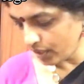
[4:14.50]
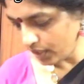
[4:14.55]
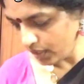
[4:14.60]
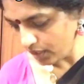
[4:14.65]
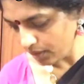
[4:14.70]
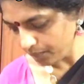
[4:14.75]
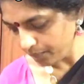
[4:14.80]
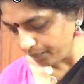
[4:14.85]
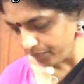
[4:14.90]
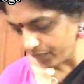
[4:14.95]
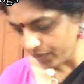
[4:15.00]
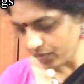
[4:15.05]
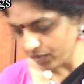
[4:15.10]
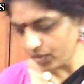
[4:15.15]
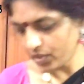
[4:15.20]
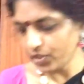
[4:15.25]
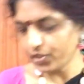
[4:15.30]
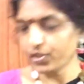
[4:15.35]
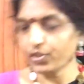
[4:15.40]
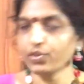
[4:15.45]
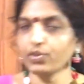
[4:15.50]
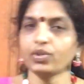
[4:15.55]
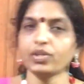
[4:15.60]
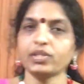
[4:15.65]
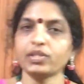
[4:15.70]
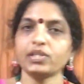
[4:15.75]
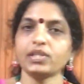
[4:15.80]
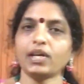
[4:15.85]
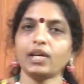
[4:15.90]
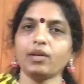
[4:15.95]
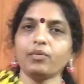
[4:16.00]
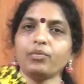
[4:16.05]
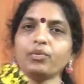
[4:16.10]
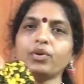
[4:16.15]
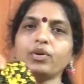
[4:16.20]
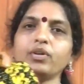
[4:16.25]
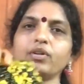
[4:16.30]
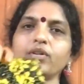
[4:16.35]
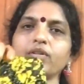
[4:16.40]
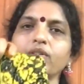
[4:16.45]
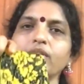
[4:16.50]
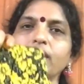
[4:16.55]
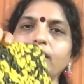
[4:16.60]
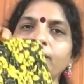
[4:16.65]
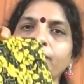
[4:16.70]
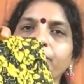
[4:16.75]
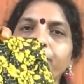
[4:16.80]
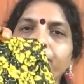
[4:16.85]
అని స్టిచ్చింగ్ కూడా చాలా బాగుంటుంది